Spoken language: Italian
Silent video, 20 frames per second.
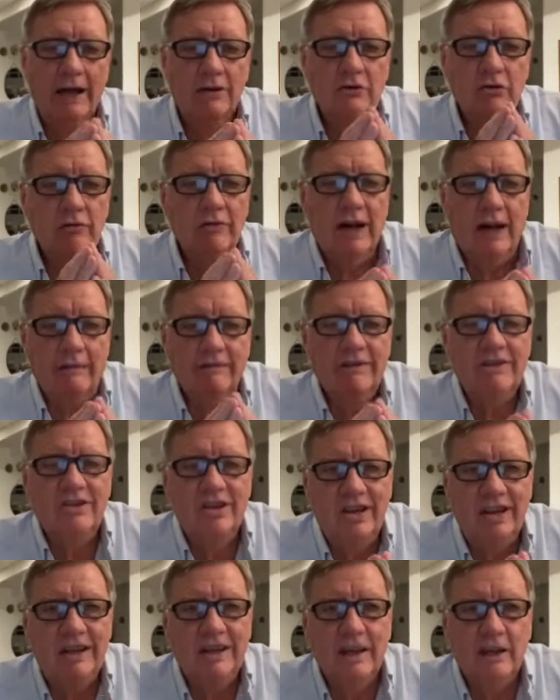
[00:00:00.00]
A Giova
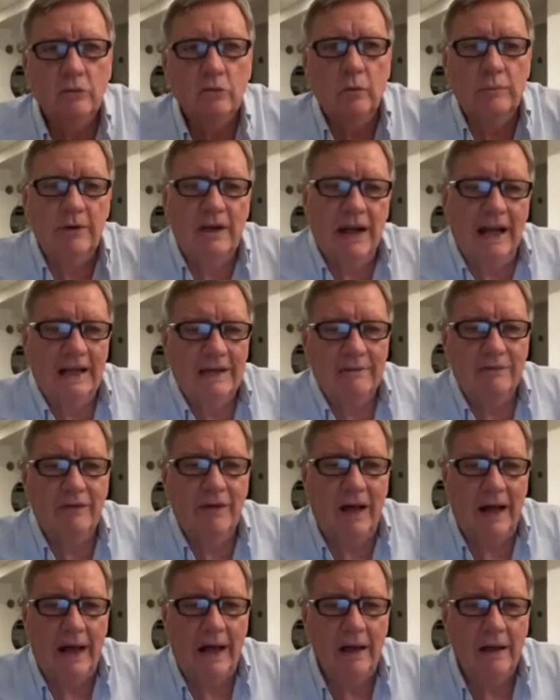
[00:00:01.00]
vicina, duemila anni
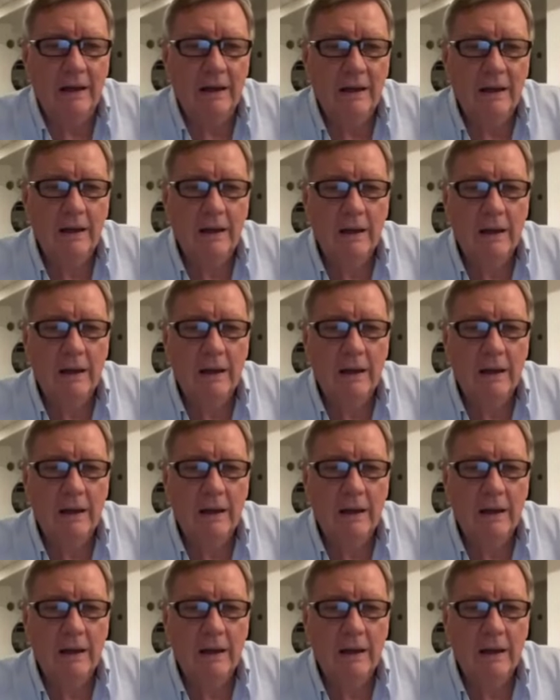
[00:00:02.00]
fa,